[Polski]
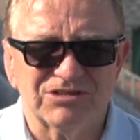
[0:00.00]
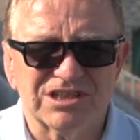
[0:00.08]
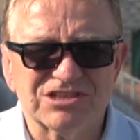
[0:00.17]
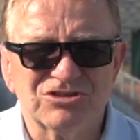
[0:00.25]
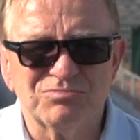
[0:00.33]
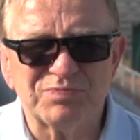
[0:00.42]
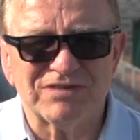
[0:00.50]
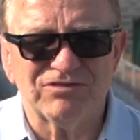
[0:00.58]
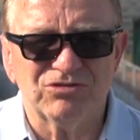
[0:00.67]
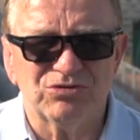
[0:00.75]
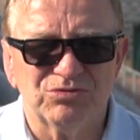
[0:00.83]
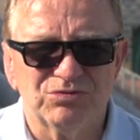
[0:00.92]
Ona skupia
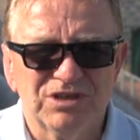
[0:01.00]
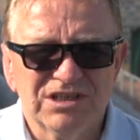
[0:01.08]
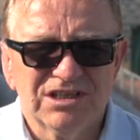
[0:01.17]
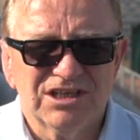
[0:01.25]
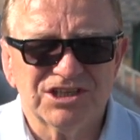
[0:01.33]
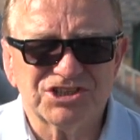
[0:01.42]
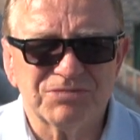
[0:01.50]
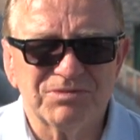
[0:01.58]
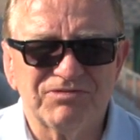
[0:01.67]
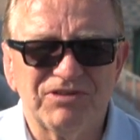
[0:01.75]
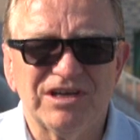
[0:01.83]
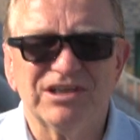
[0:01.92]
wokół e,
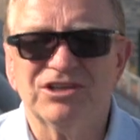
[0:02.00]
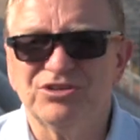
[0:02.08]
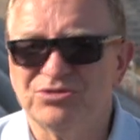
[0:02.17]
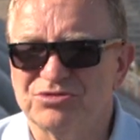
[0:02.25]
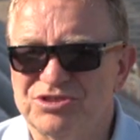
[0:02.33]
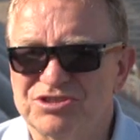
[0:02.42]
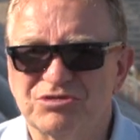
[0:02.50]
siebie fajnych ludzi.